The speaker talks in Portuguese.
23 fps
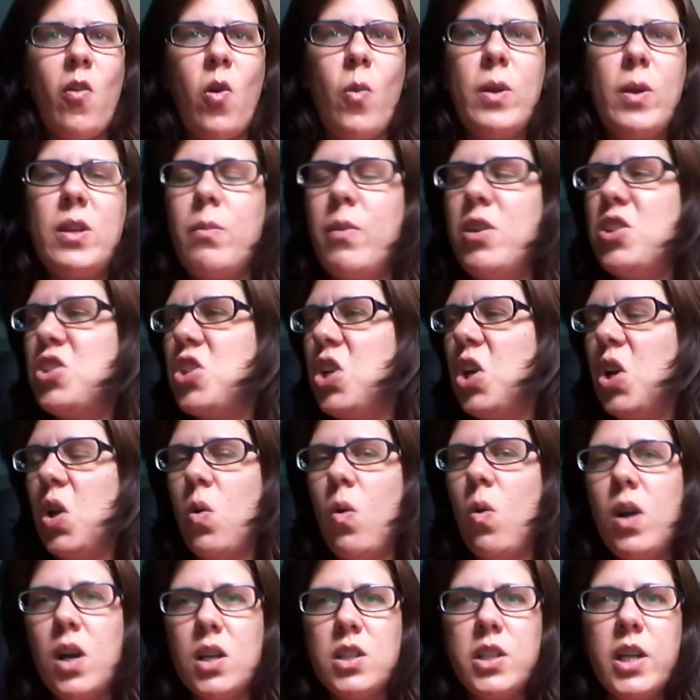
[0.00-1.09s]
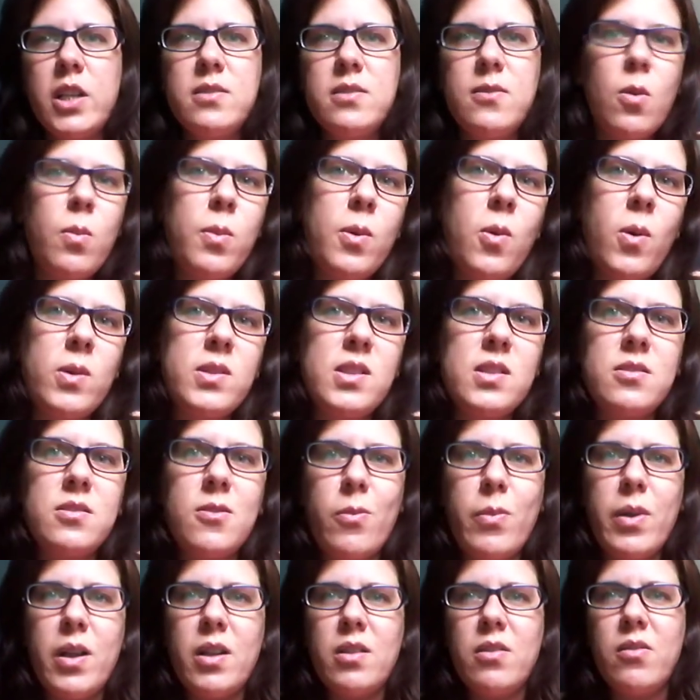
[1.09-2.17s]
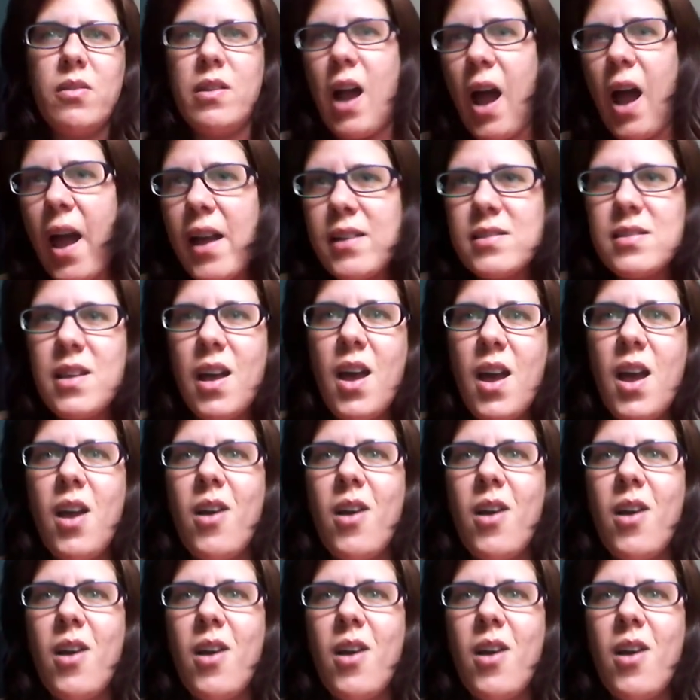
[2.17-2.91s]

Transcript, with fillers: completamente louca, cheia de coisas sobrenaturais,